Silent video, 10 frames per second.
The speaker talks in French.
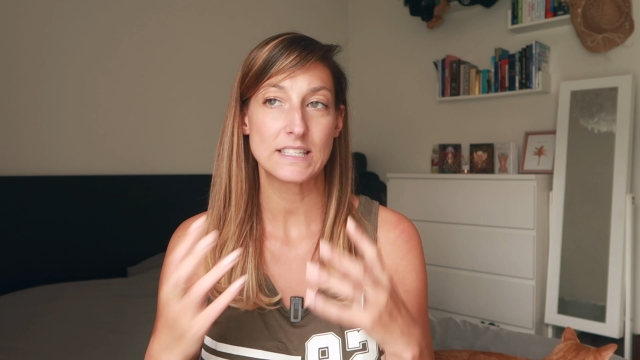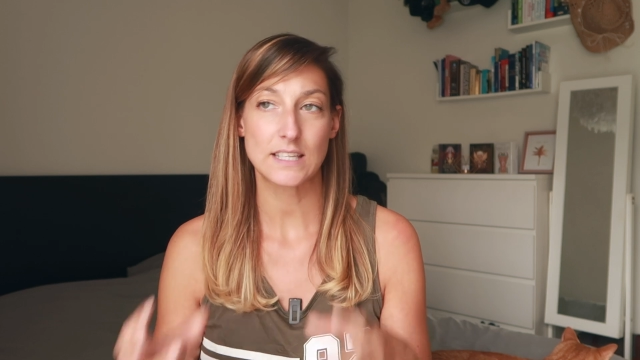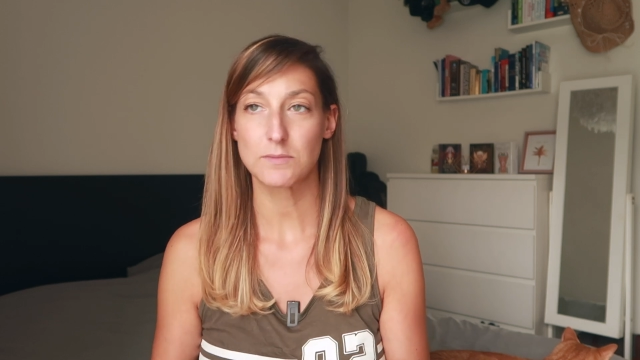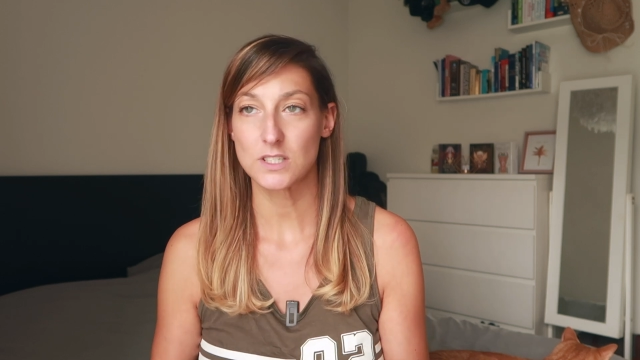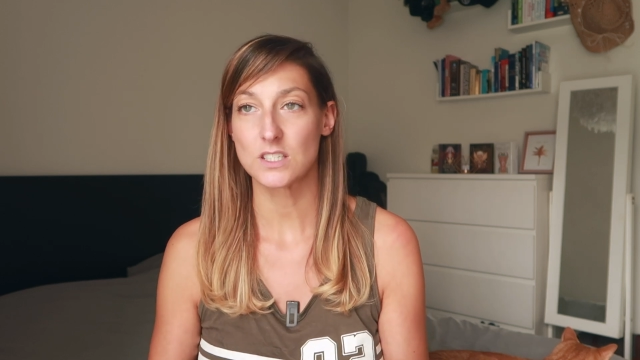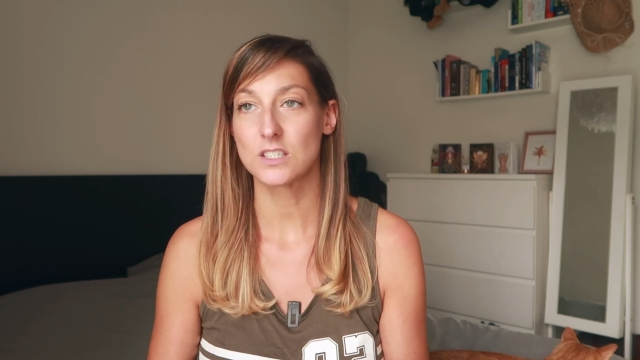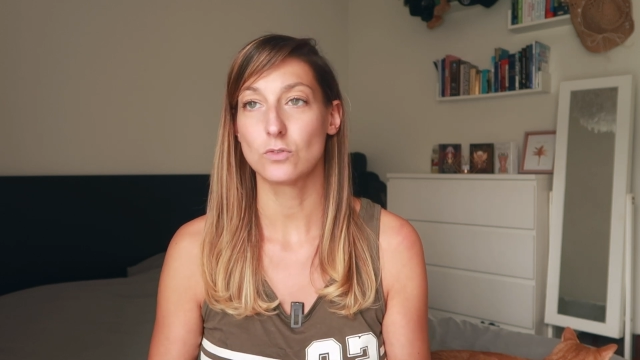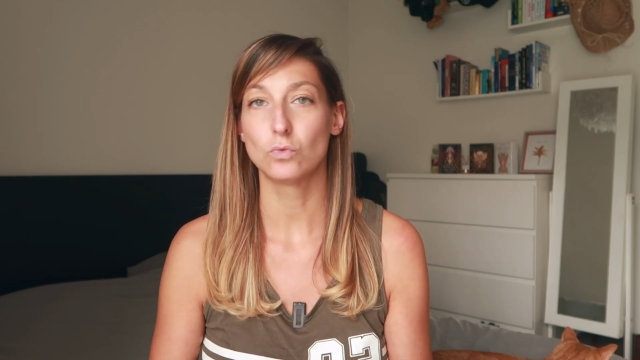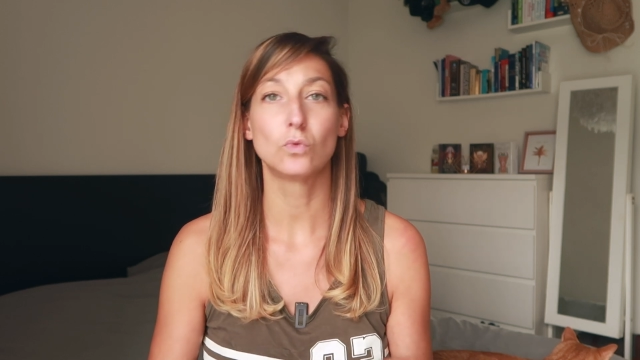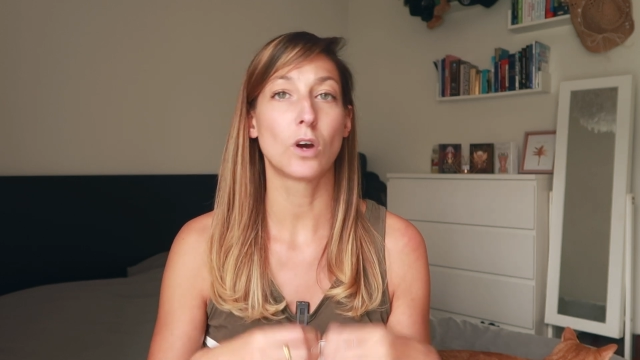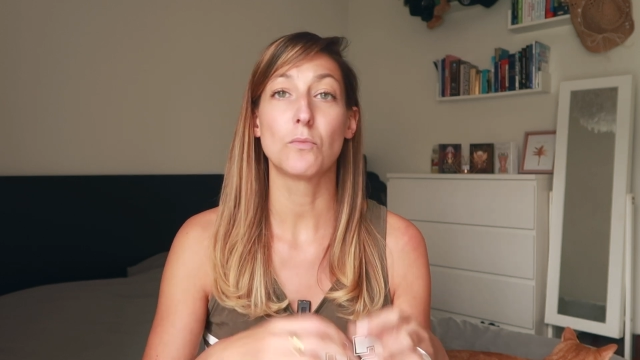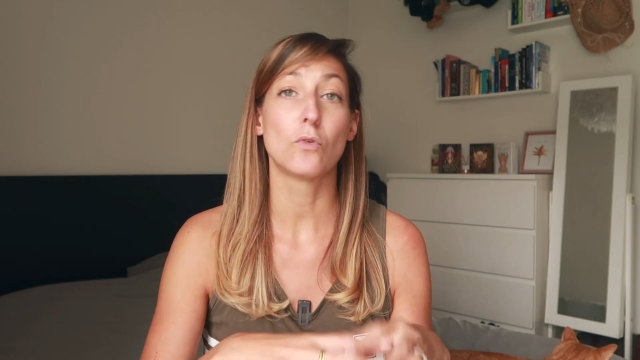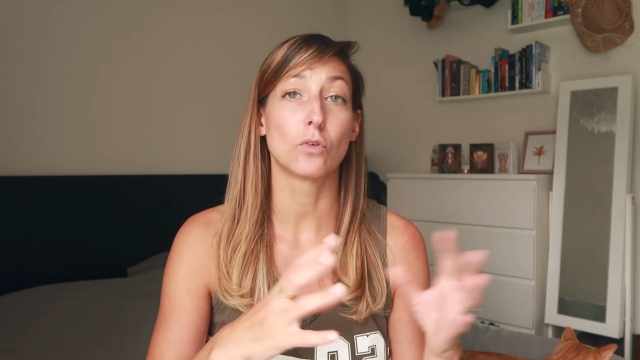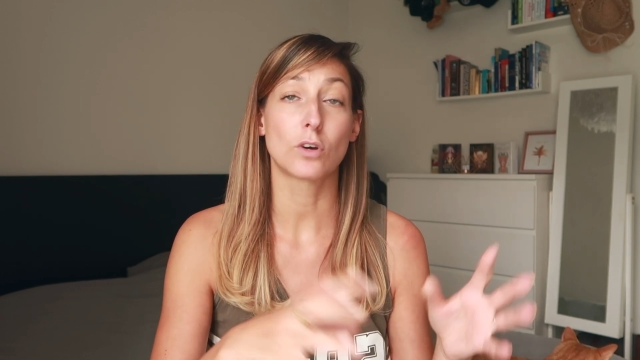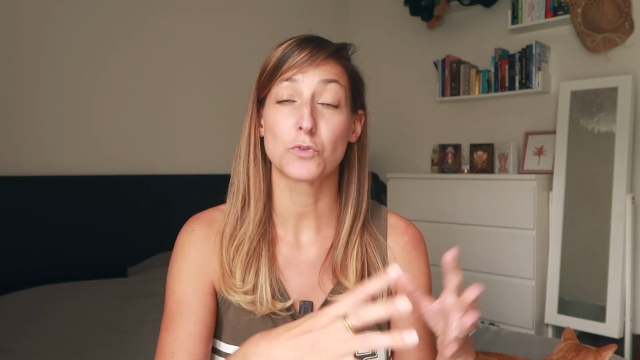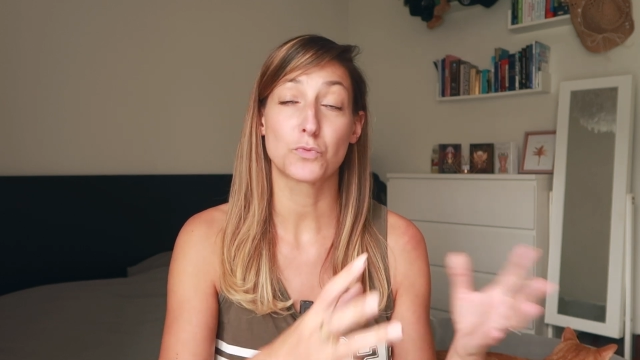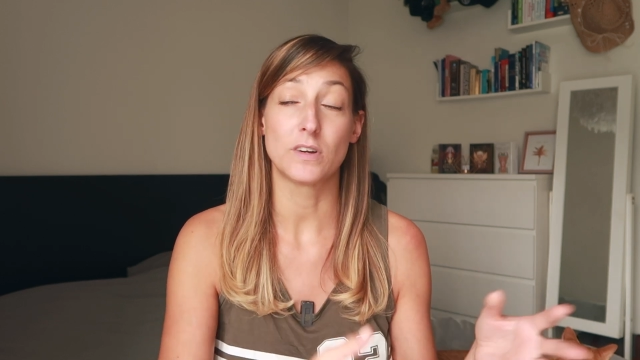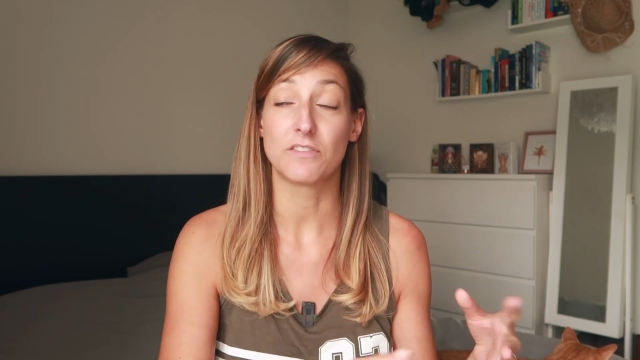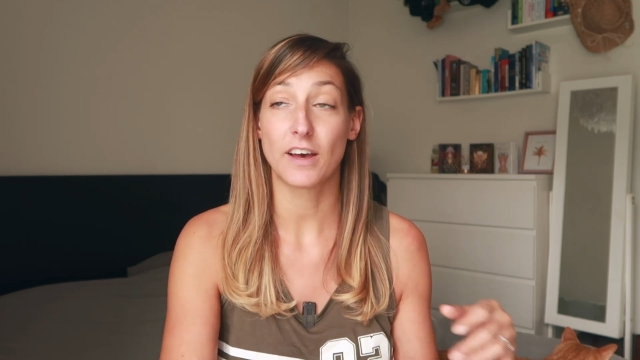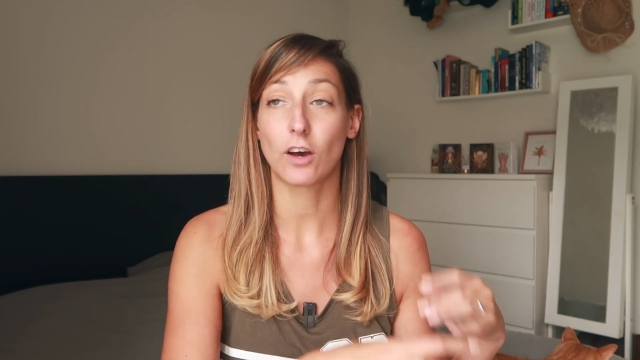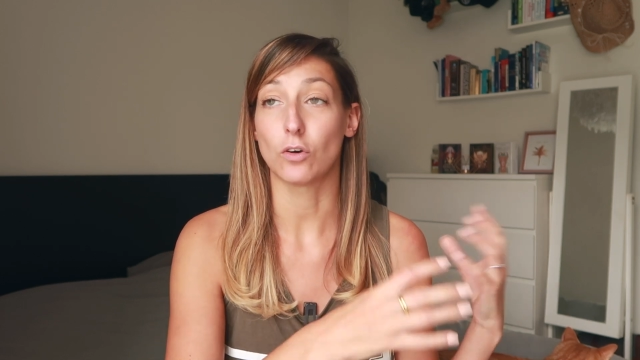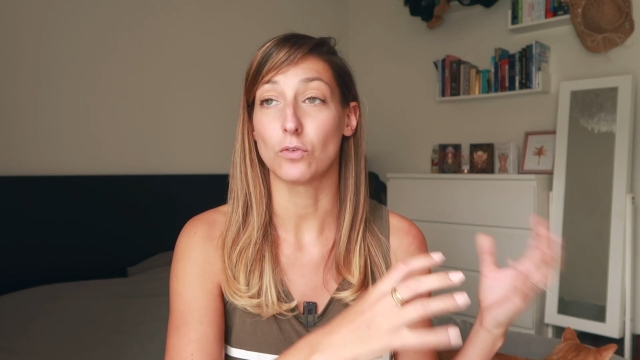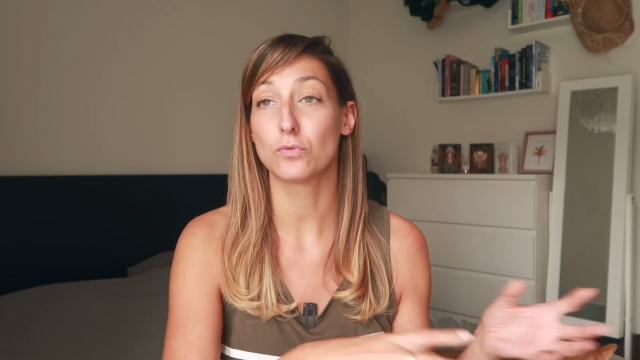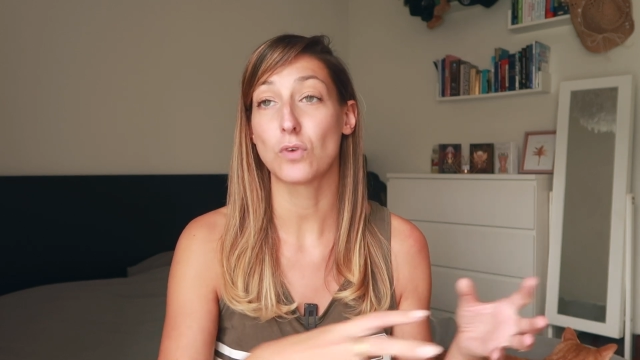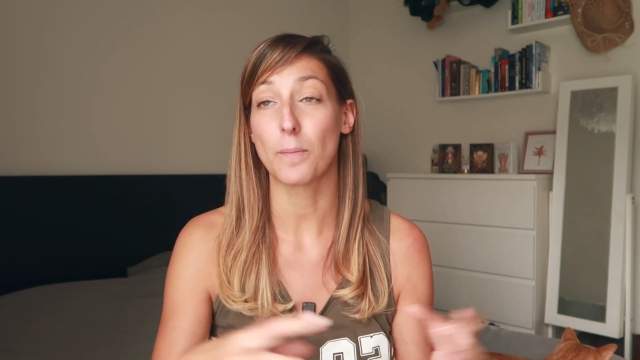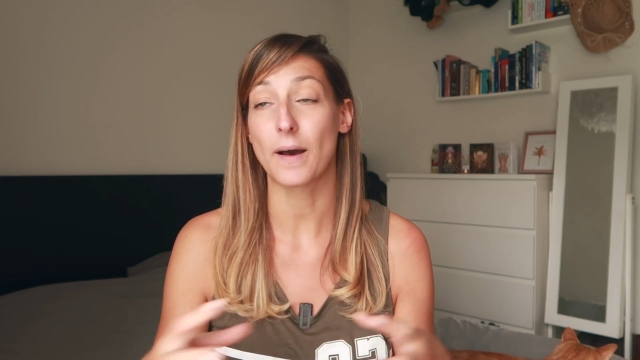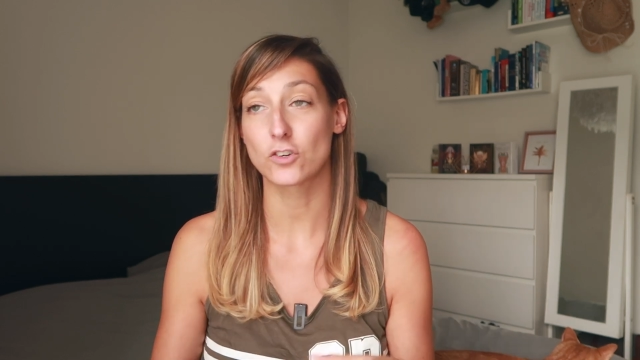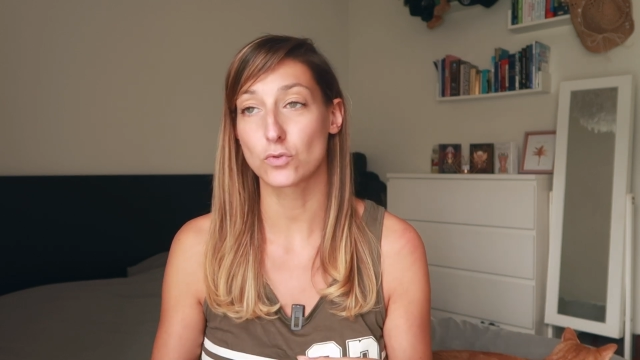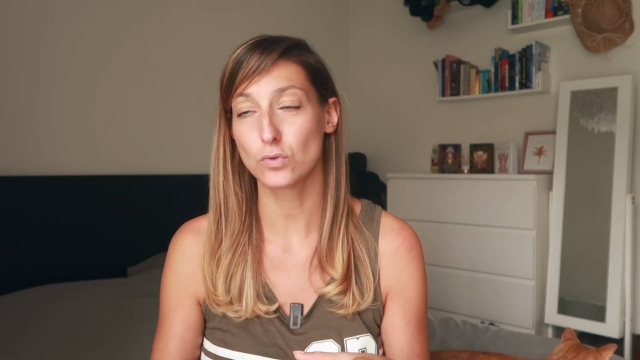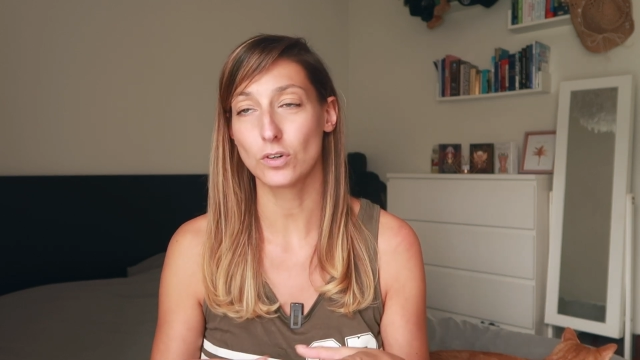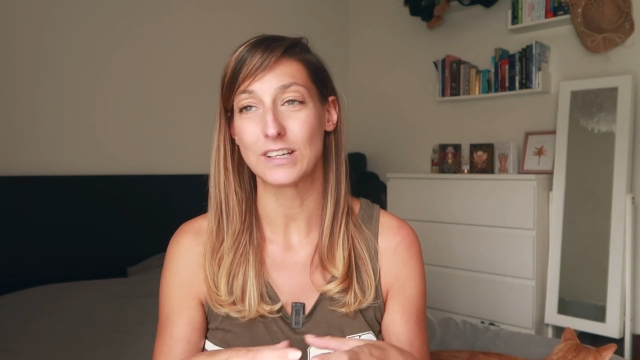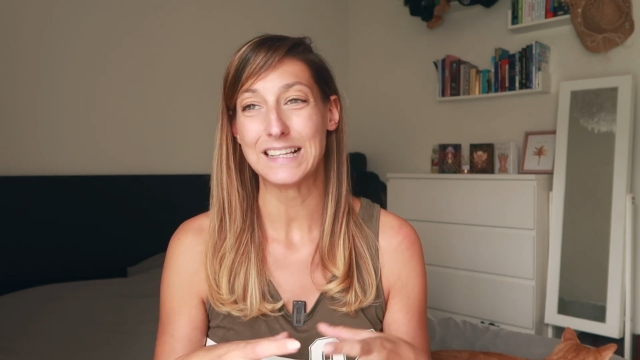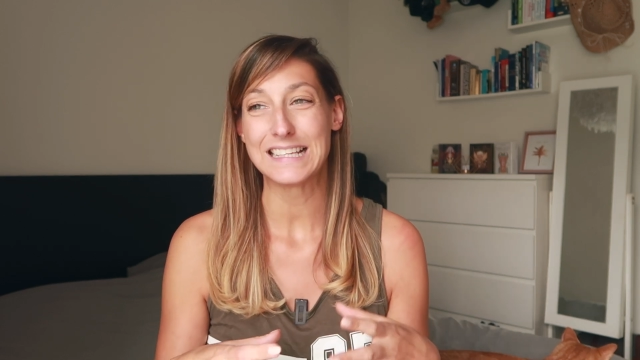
les samedis ou comme je pouvais le faire une fois par jour,